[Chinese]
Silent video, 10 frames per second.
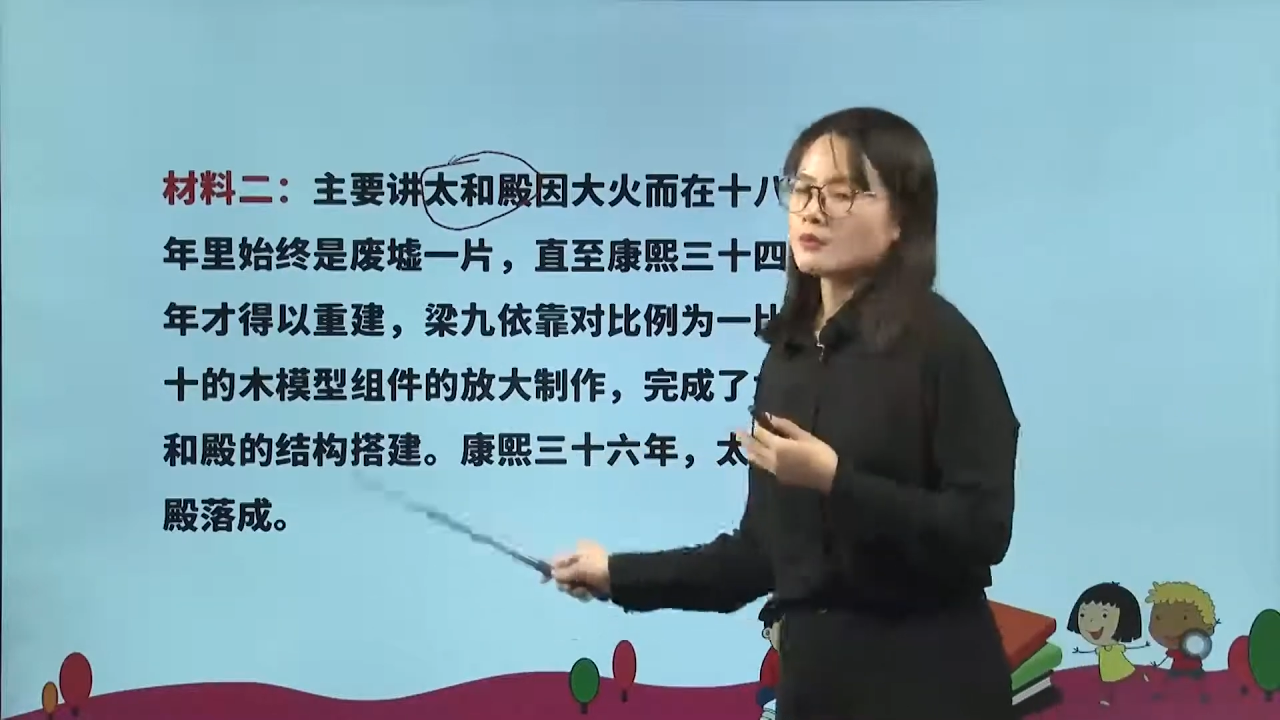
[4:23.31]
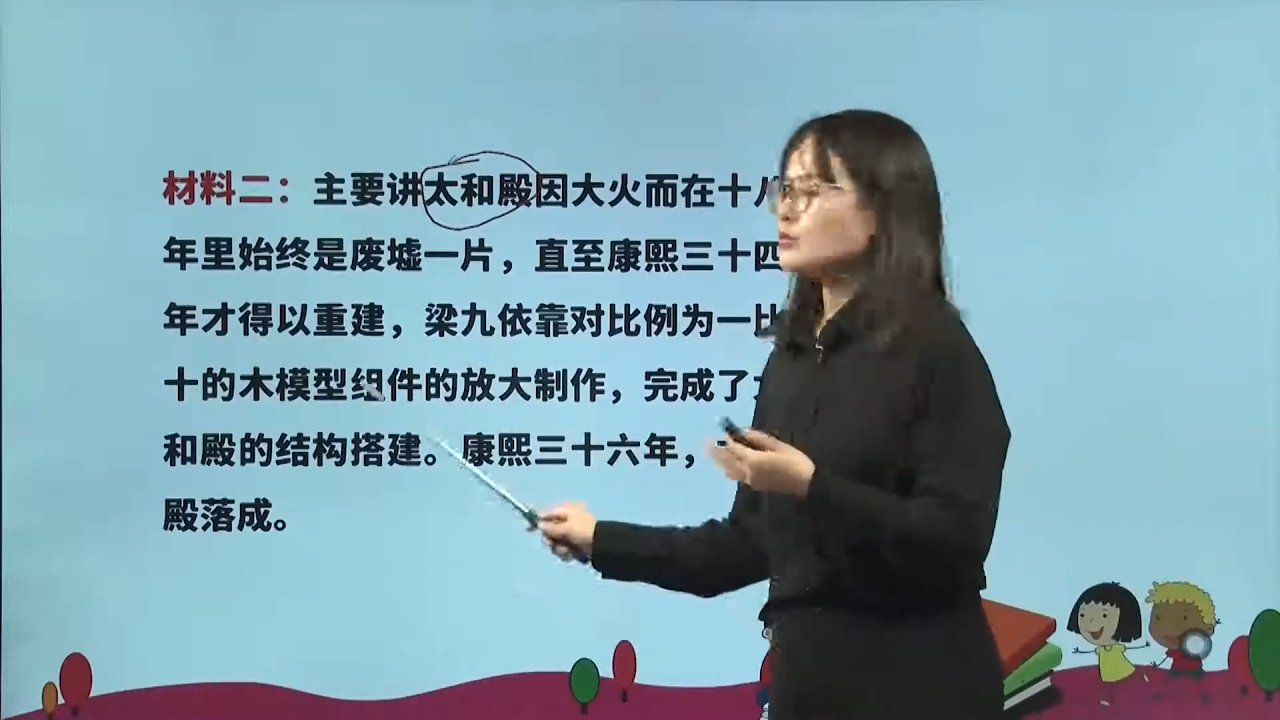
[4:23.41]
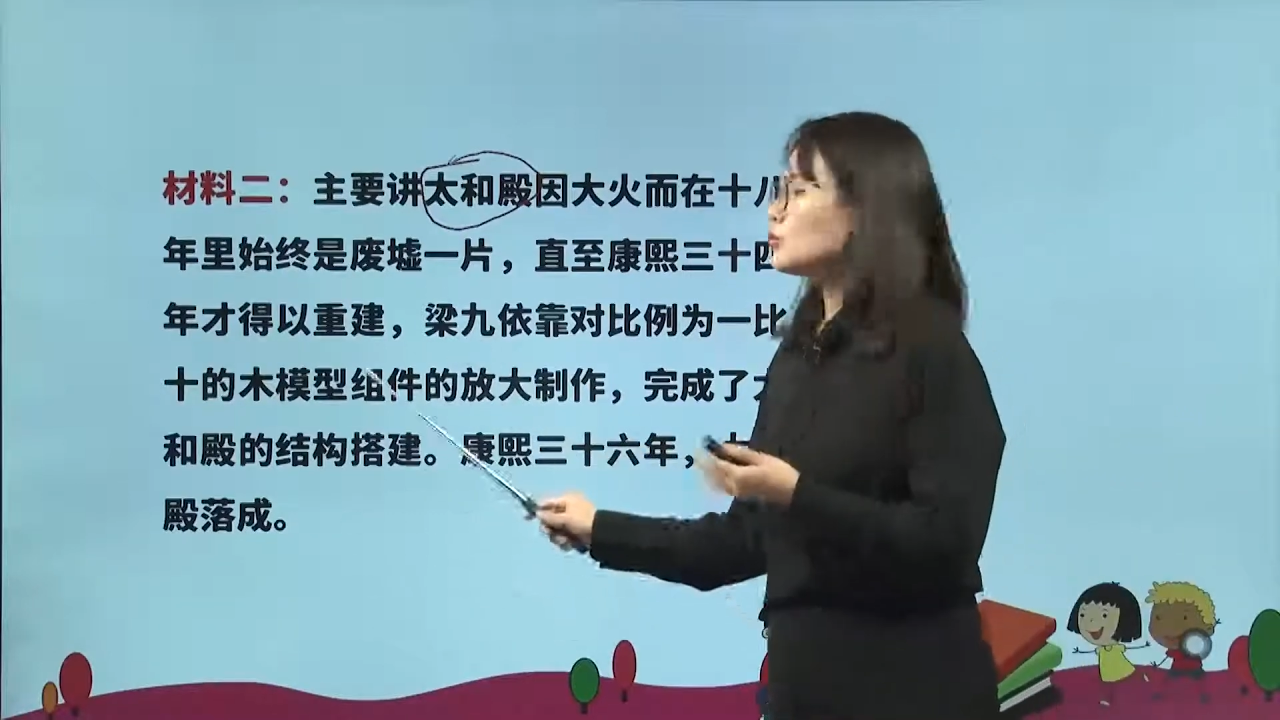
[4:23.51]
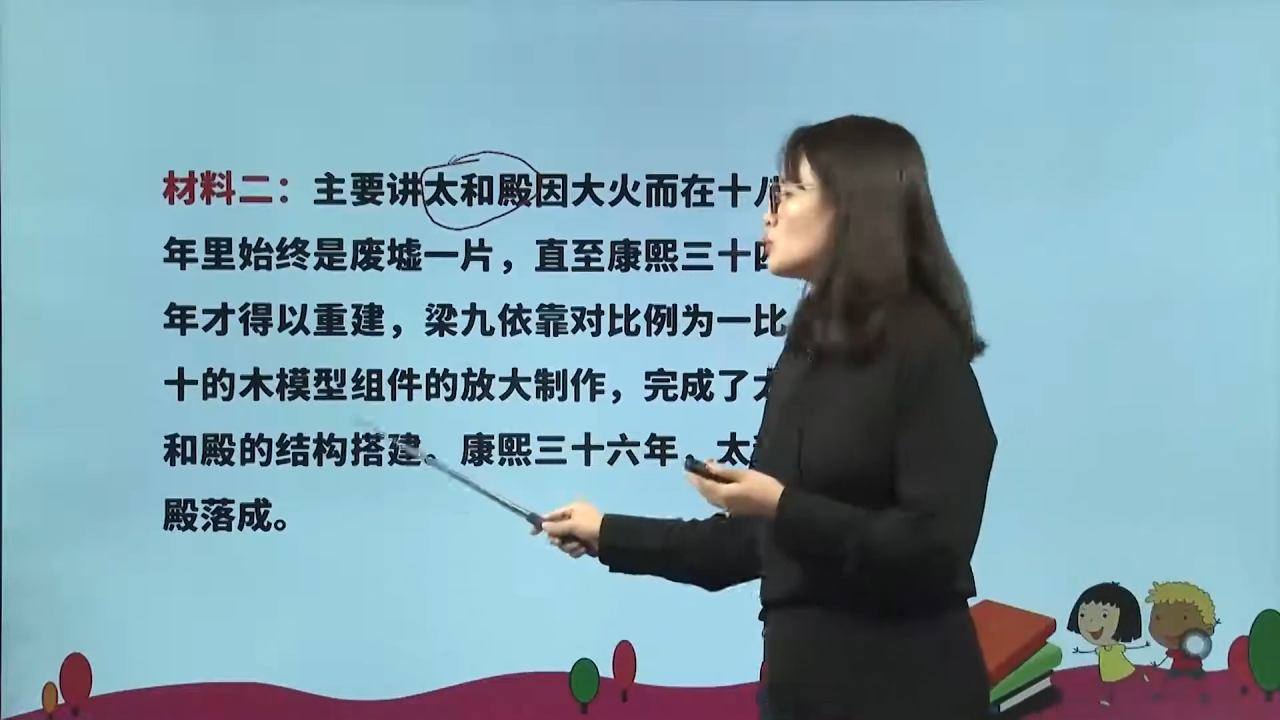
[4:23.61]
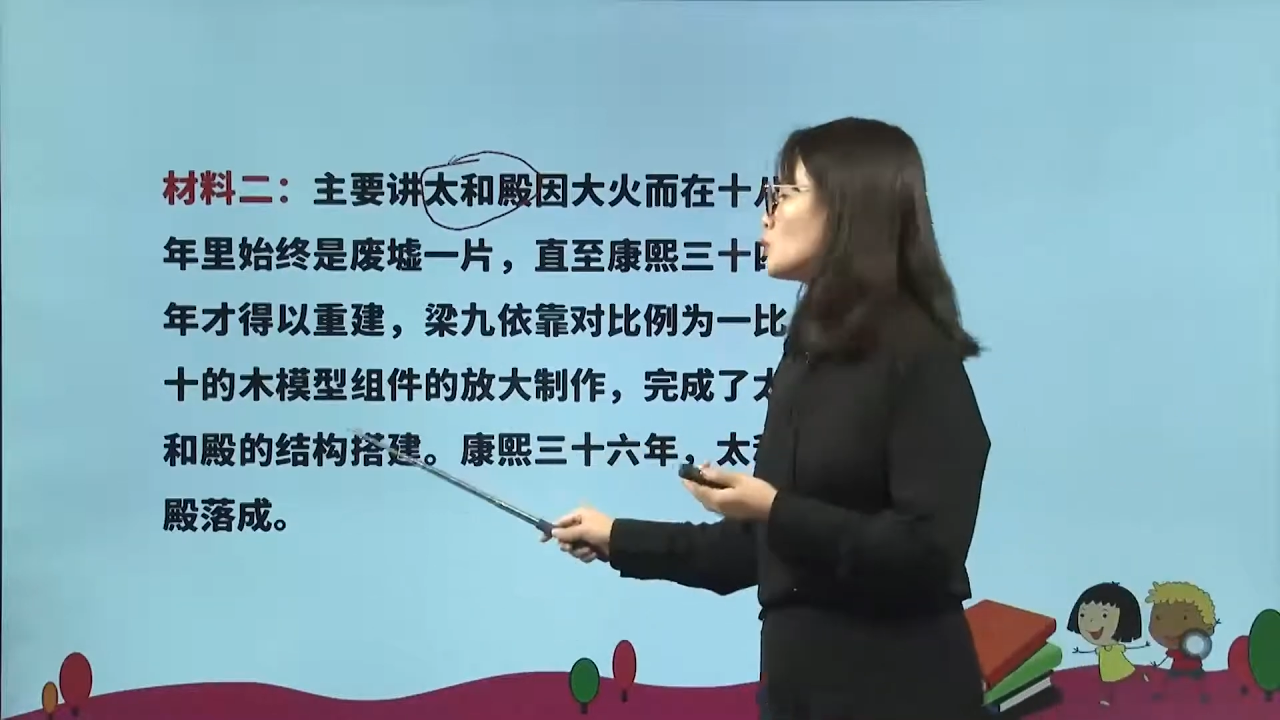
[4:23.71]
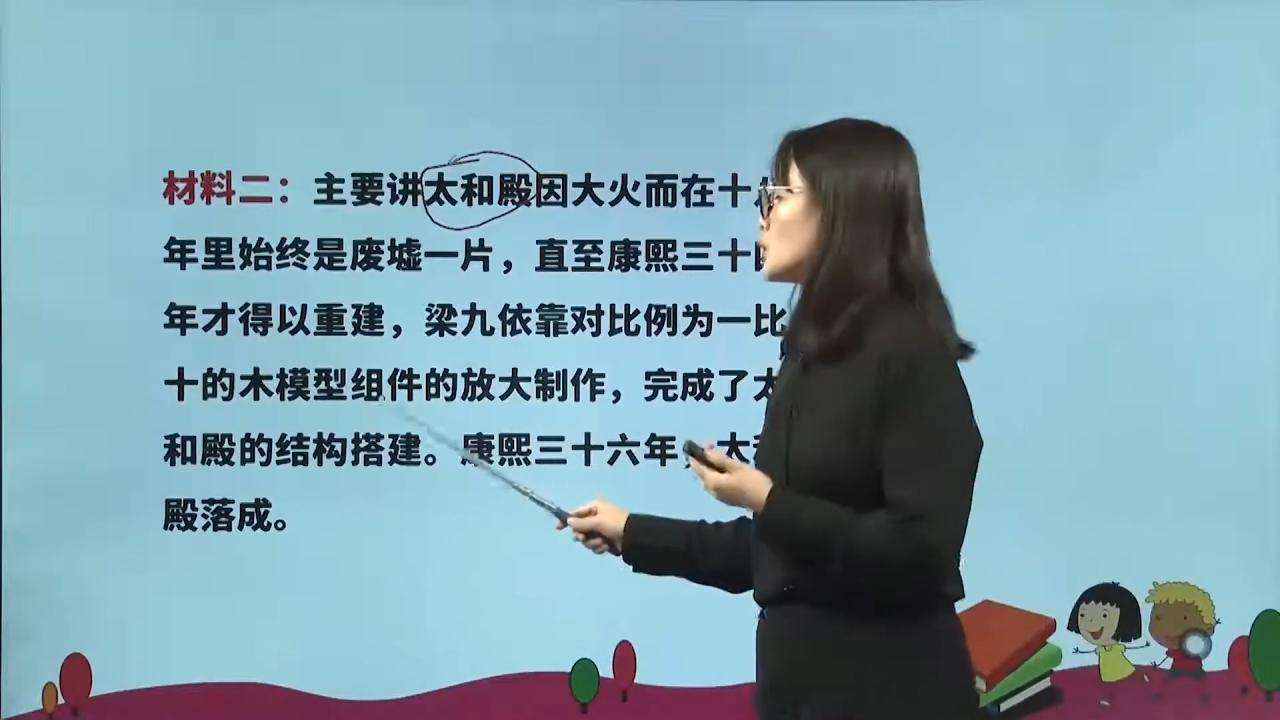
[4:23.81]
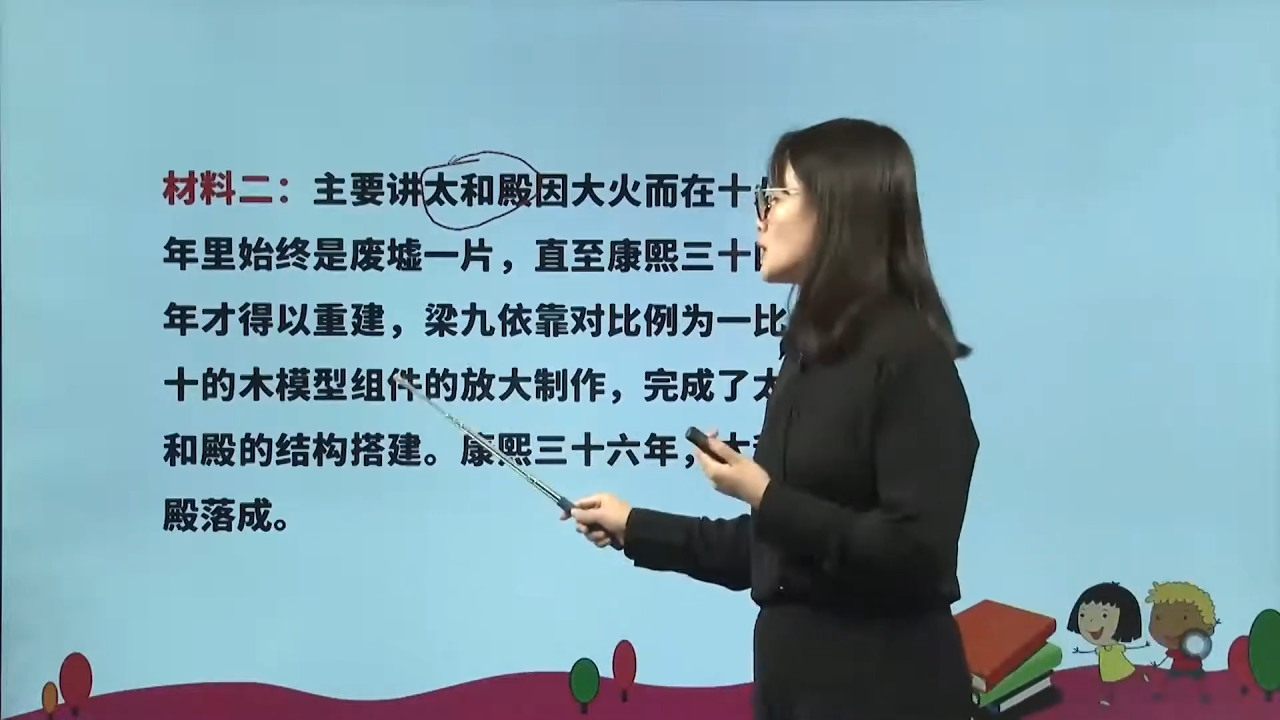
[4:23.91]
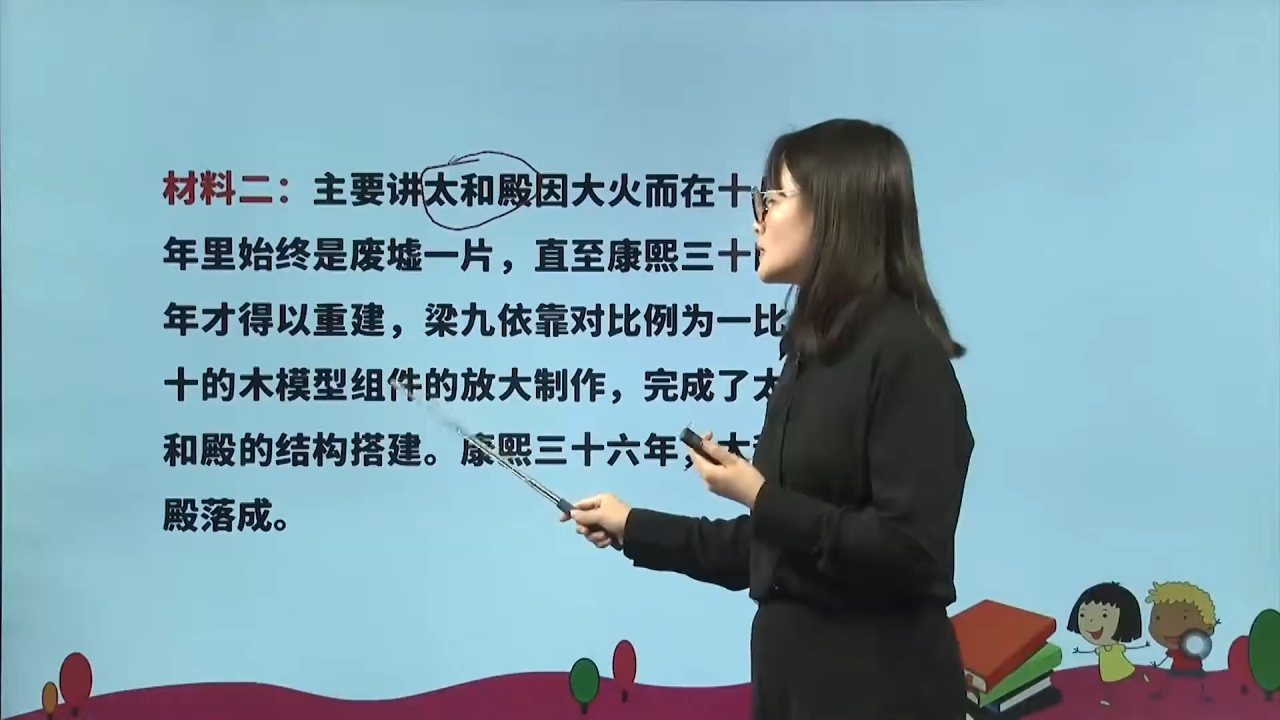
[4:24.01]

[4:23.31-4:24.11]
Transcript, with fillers: 木模